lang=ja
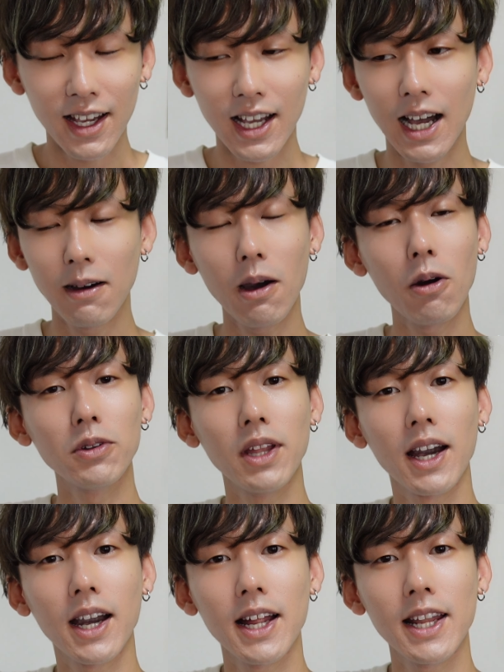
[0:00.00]
川を
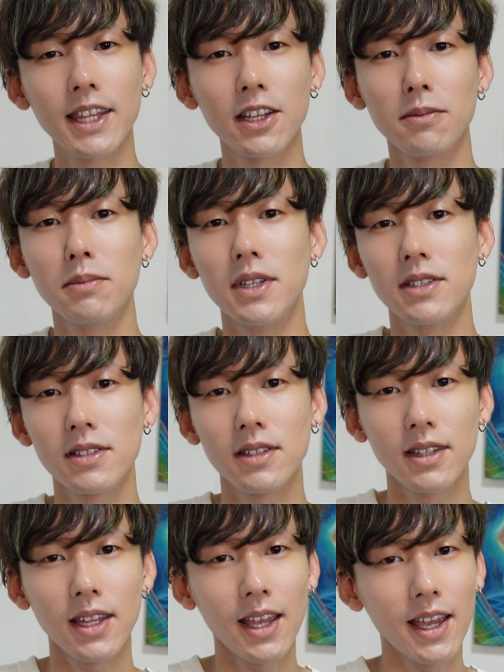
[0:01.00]
流れてる水っ
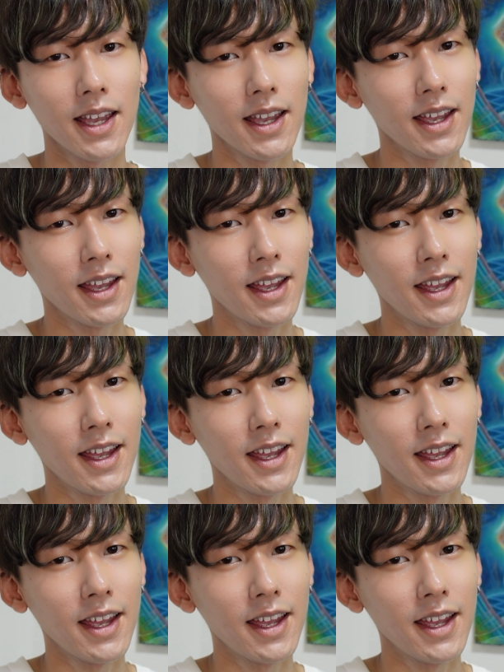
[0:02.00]
て